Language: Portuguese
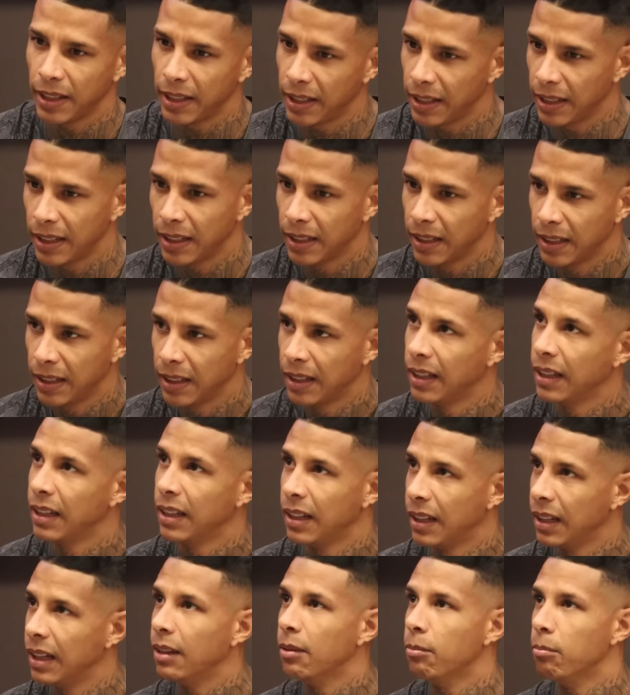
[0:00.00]
pessoas também
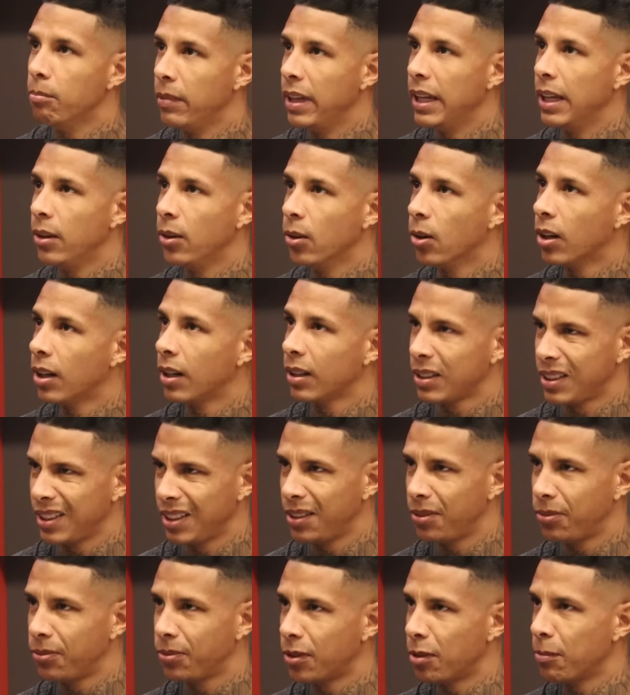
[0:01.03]
falaram a respeito do grupo,
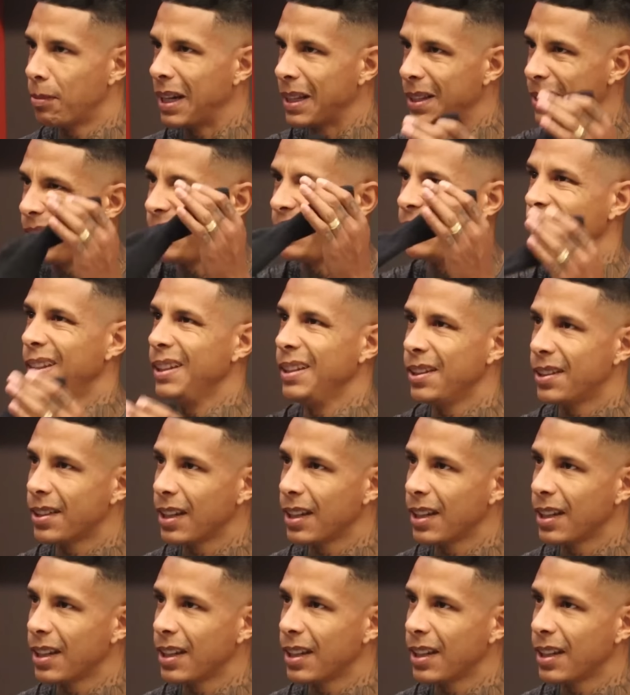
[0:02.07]
que é um